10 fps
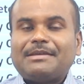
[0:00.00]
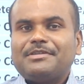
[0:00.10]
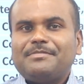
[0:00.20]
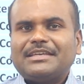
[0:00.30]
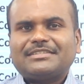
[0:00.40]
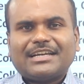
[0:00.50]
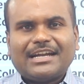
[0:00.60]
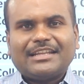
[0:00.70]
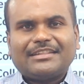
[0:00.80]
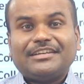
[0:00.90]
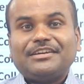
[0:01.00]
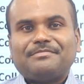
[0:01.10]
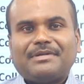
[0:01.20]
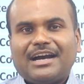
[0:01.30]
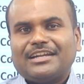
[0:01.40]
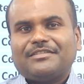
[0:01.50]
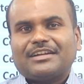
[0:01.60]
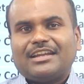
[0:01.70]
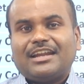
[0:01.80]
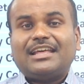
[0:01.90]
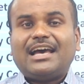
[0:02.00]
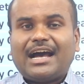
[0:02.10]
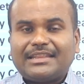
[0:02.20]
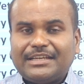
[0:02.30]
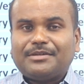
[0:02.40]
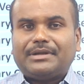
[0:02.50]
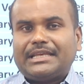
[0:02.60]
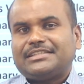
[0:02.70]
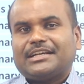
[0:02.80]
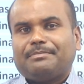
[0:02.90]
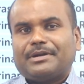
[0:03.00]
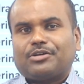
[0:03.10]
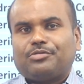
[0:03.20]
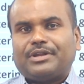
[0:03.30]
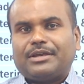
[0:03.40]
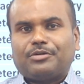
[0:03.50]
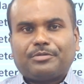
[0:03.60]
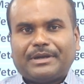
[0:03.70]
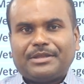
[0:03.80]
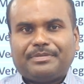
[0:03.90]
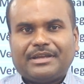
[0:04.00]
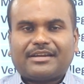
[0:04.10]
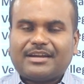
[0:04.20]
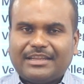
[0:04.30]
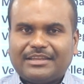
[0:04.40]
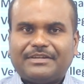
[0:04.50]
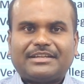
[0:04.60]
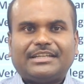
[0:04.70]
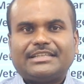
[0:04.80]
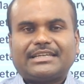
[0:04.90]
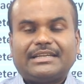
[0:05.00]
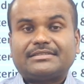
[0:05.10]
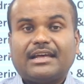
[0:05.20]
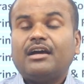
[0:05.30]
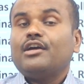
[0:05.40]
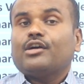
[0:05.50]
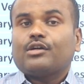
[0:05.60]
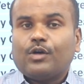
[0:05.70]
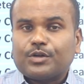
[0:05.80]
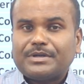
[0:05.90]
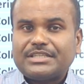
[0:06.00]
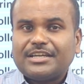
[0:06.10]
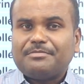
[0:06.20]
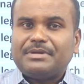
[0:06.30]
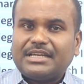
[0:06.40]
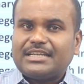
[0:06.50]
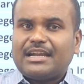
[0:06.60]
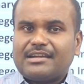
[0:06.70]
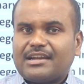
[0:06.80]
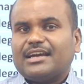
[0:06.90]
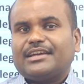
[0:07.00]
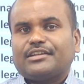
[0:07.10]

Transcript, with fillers: எம்பிபிஎஸ்க்கு அடுத்து மாணவர்களால் அதிகம் நேசிக்கப்படக்கூடிய ஒரு படிப்பு என்றால் இந்த வெட்டினரி சயின்ஸ் தான் கவர்மெண்ட் ஜாப் மிக நன்றாக